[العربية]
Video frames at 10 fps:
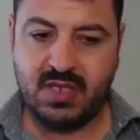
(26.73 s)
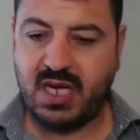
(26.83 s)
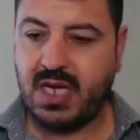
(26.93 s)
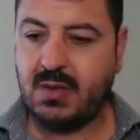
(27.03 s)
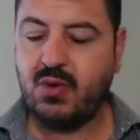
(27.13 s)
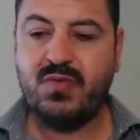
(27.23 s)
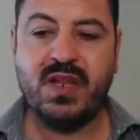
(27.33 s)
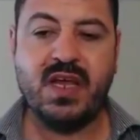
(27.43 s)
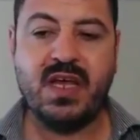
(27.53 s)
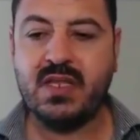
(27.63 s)
تعامله
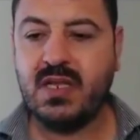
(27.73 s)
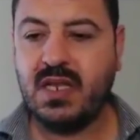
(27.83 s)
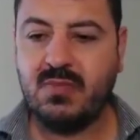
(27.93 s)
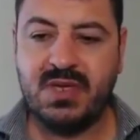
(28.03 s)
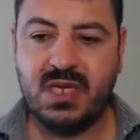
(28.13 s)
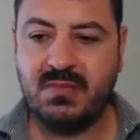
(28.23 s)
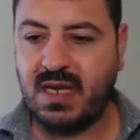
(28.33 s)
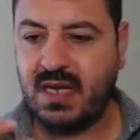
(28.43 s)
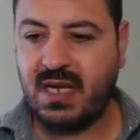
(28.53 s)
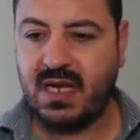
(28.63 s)
في الحياه اليوميه
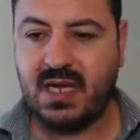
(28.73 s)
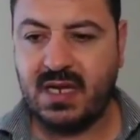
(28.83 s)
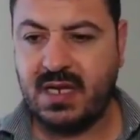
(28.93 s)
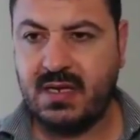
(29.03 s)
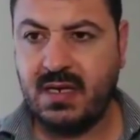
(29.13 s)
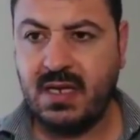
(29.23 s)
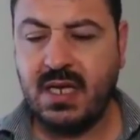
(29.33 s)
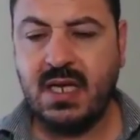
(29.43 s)
مع الاخرين